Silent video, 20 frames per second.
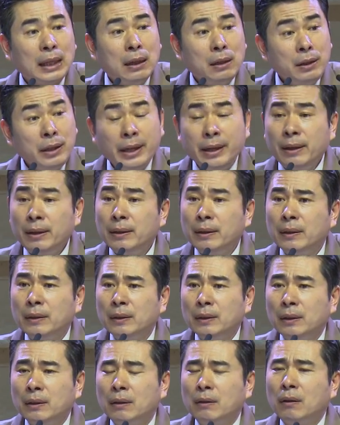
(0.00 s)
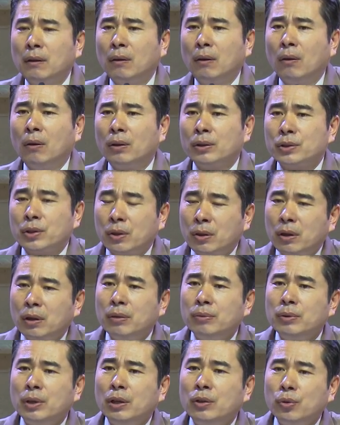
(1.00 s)
근데 어,
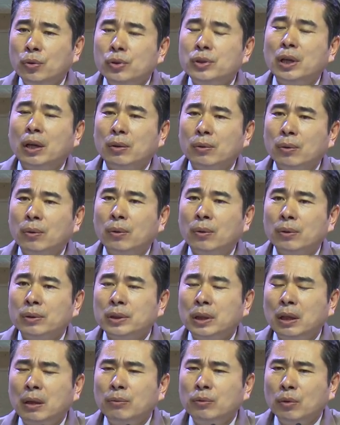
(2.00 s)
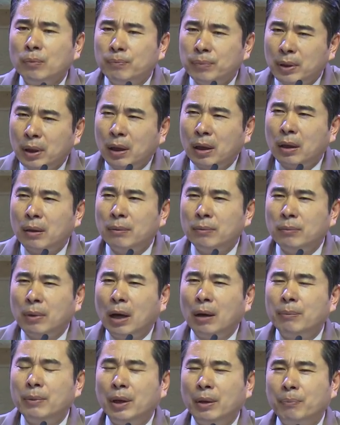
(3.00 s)
참 이게 효자고 사람도
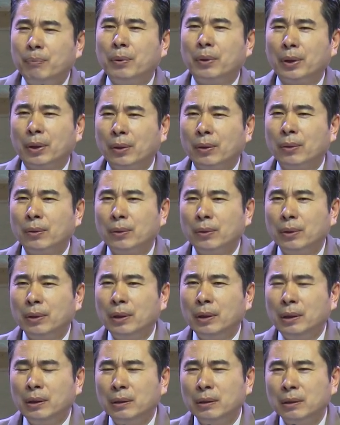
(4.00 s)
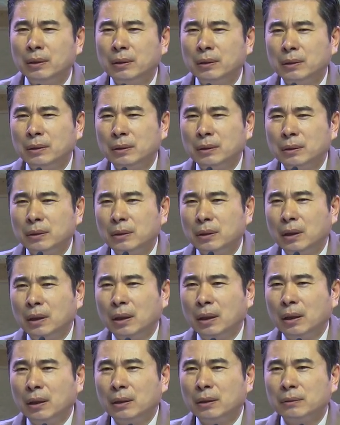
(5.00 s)
마음이 예뻐요. 예?
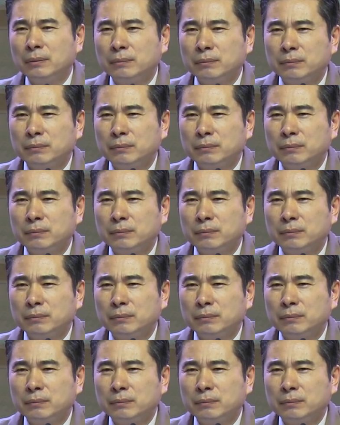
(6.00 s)
예.